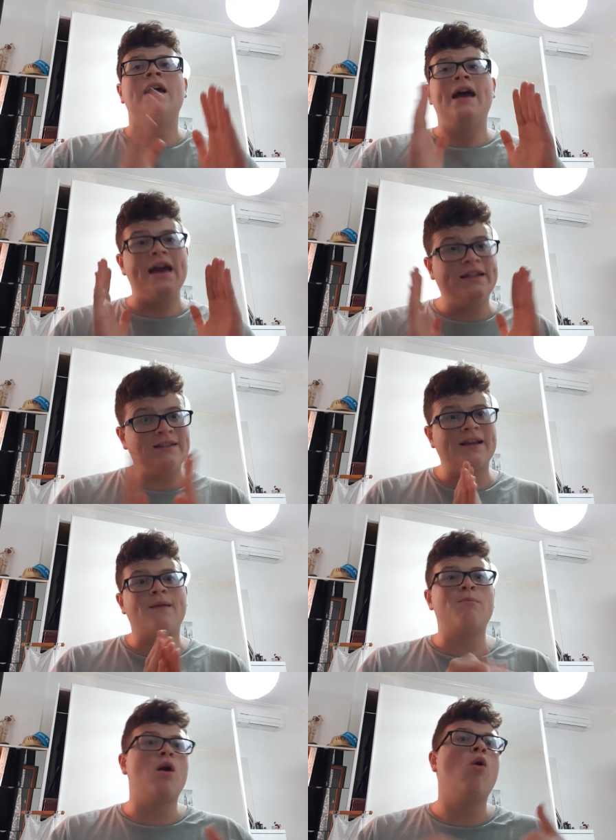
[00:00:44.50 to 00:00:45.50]
e si
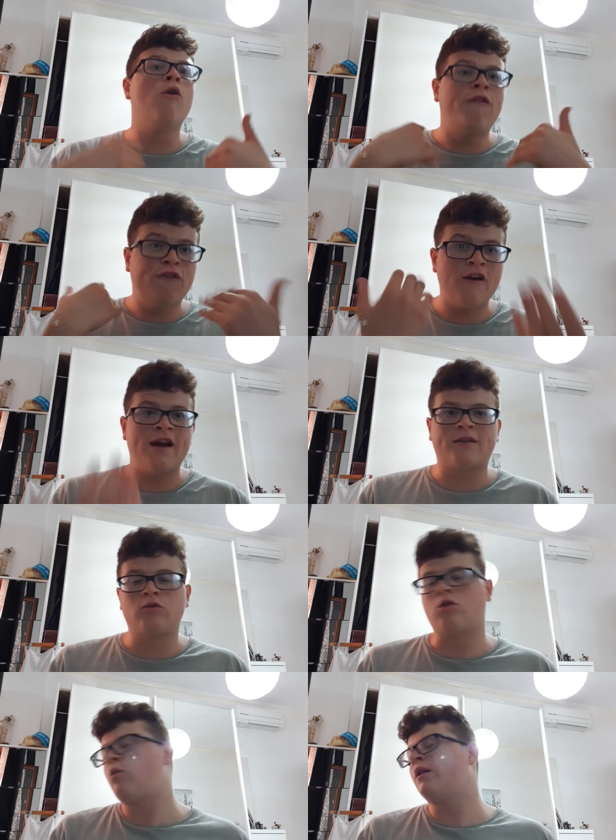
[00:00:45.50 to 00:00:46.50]
sarebbe
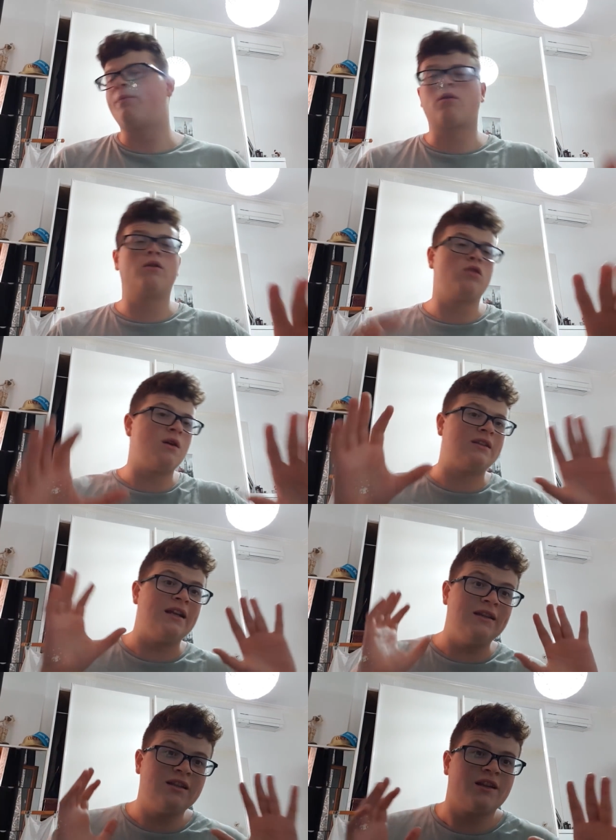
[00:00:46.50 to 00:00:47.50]
offerto, per quanto riguarda le
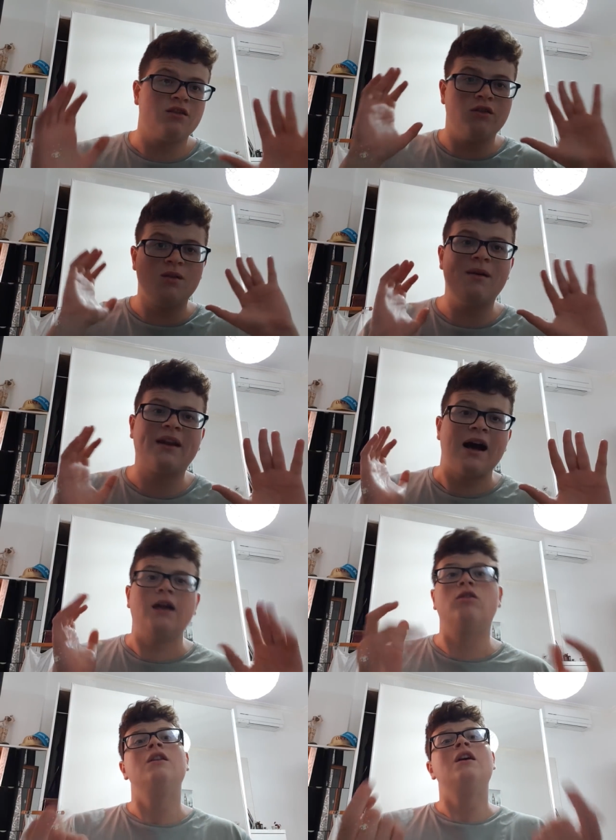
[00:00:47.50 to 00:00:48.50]
indiscrezioni di
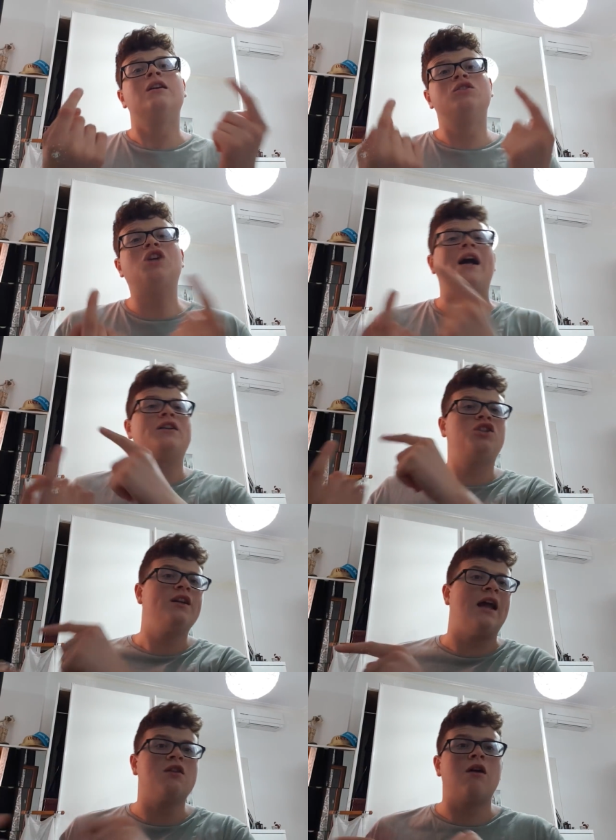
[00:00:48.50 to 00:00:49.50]
mercato, già a
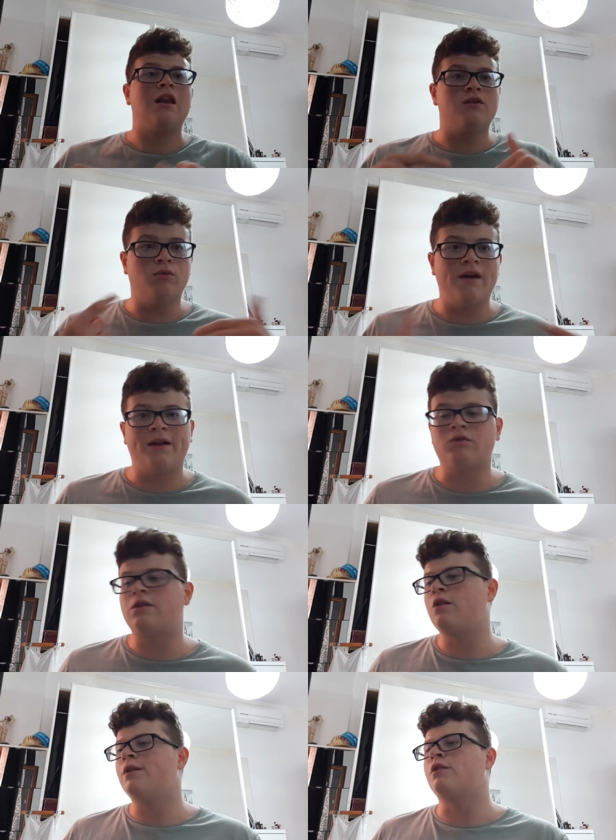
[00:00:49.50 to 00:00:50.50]
gennaio alla Juventus.
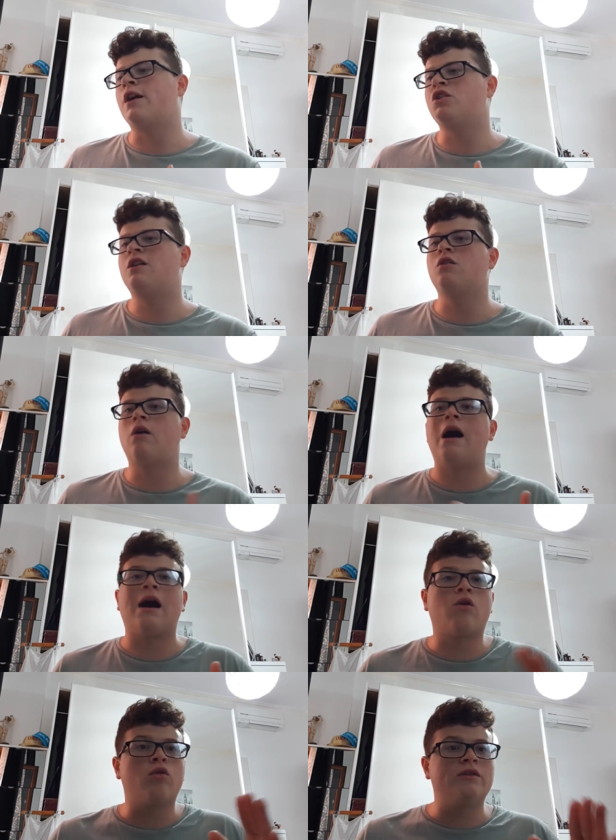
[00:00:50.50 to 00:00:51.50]
La Juventus che a gennaio
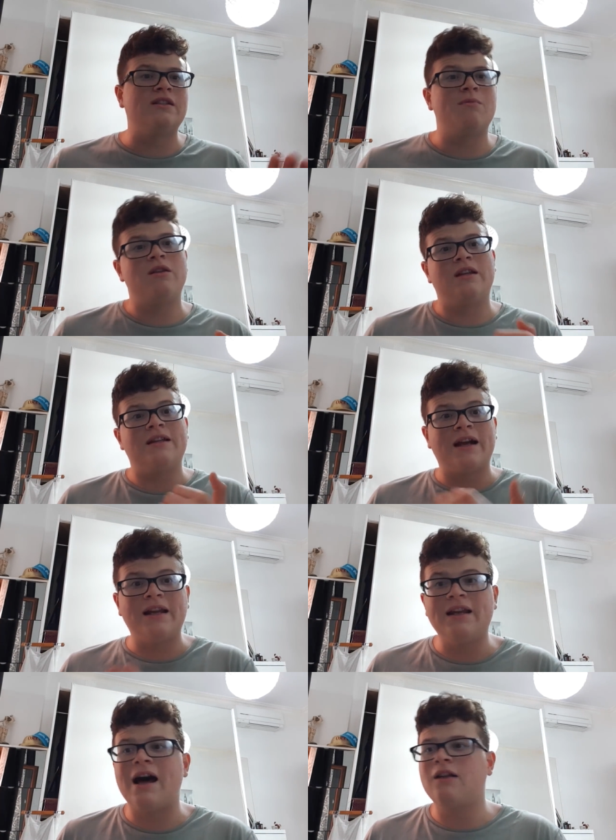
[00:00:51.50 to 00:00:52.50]
ha cortesemente
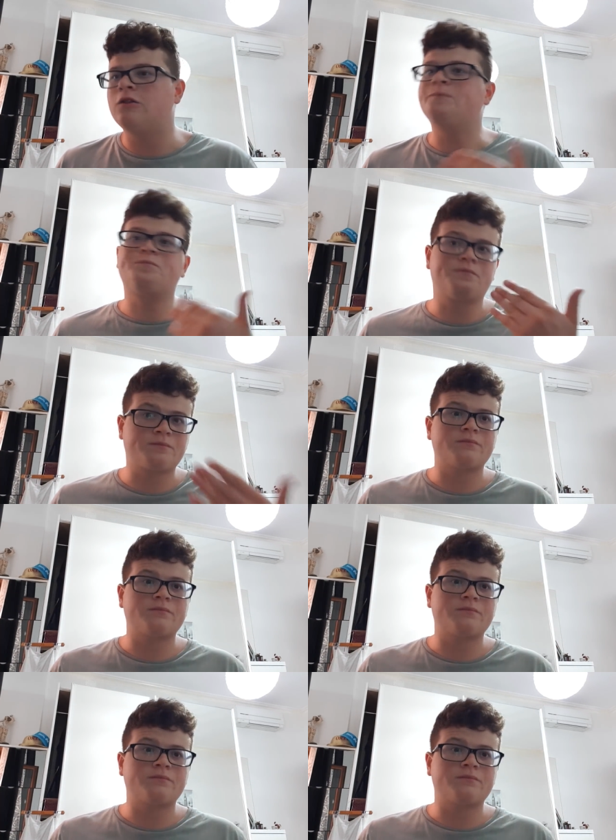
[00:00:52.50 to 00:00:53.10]
declinato,